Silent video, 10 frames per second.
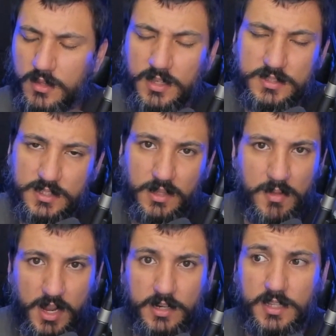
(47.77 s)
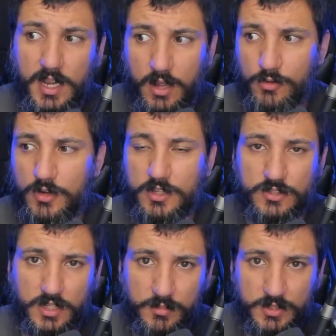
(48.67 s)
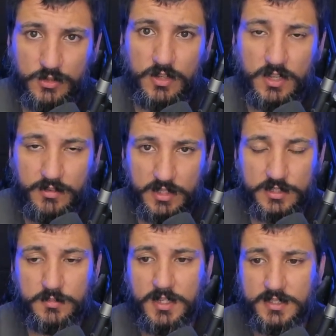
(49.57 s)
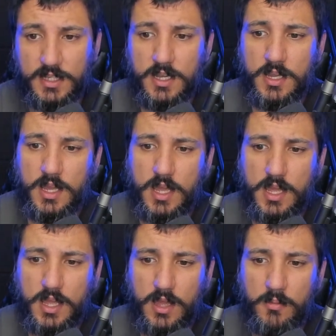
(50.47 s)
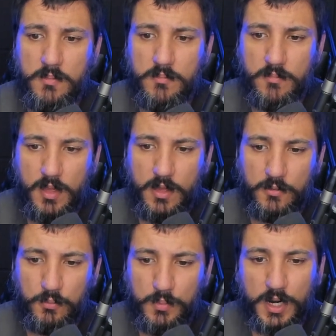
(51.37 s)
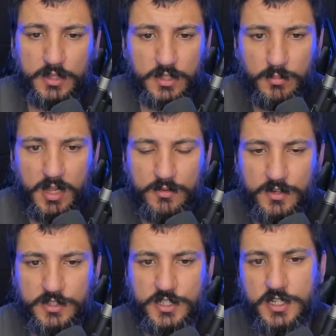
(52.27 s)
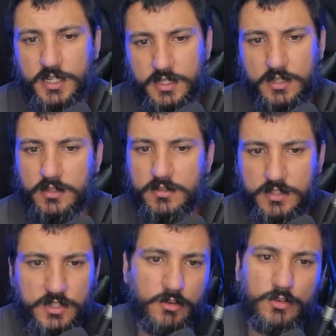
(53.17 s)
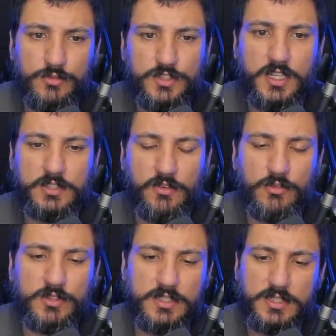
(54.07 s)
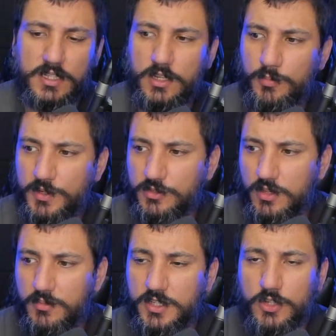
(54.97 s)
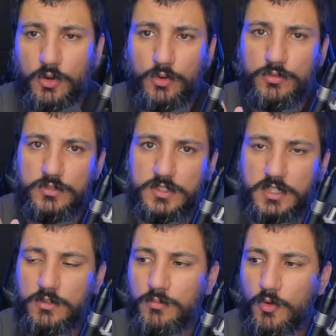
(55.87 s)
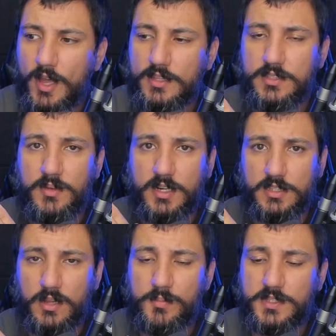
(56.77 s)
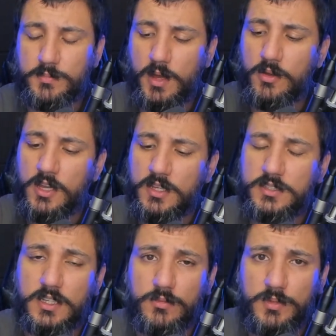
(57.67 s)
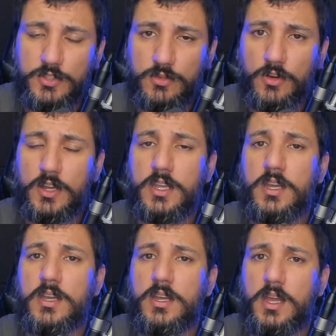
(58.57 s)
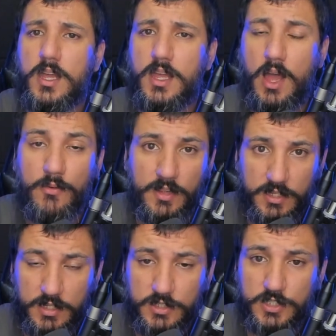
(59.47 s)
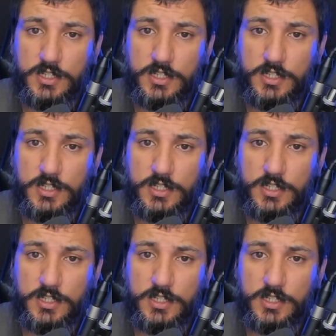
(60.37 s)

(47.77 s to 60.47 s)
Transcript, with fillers: assim, na minha carteira agora só tem Bitcoin e Avalanche, mas é, é, o mercado dando uma revertida e de acordo com os sinais que vão acontecer, eu particularmente rodo cinco moedas em minha carteira principal, sendo Bitcoin, é, Avalanche,